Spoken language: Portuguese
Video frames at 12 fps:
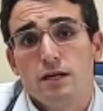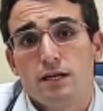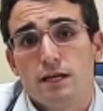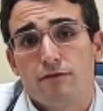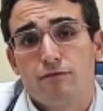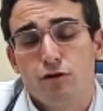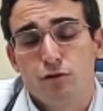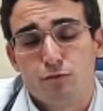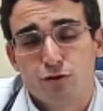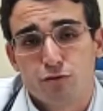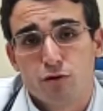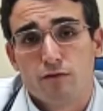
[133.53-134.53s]
que a Folha de
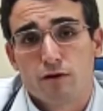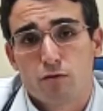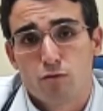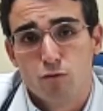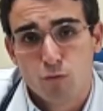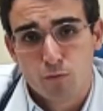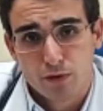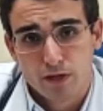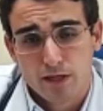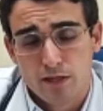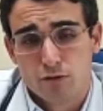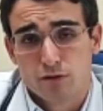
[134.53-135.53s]
Ponte Nova
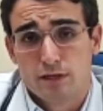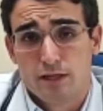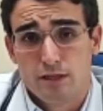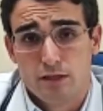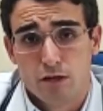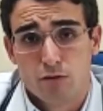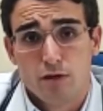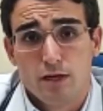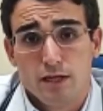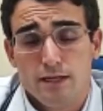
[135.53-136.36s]
cumpre em nossa região,